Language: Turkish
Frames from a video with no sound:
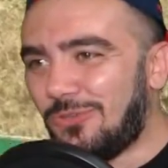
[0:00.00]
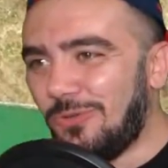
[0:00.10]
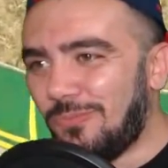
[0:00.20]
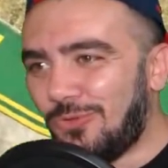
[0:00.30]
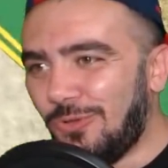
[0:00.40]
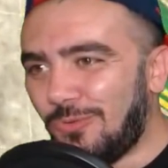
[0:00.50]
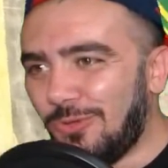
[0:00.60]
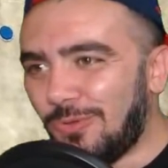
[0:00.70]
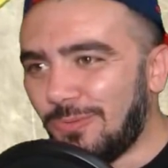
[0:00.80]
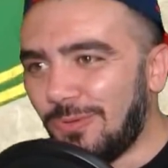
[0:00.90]
Güm güm
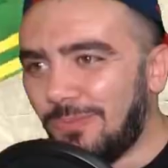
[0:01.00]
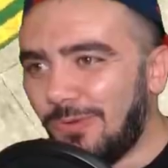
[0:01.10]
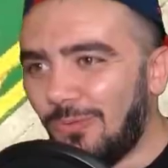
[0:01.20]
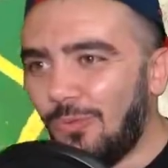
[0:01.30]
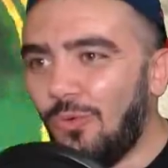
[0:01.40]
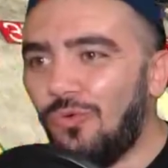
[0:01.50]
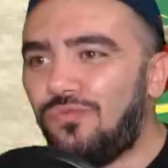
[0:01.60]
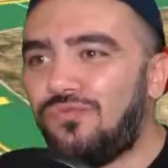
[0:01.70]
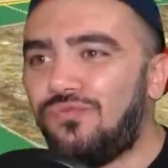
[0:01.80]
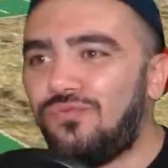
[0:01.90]
güm güm güm.
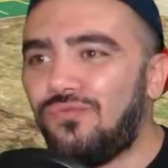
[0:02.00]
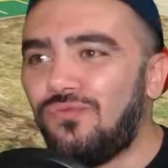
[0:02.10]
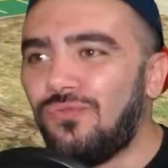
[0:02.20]
Uf.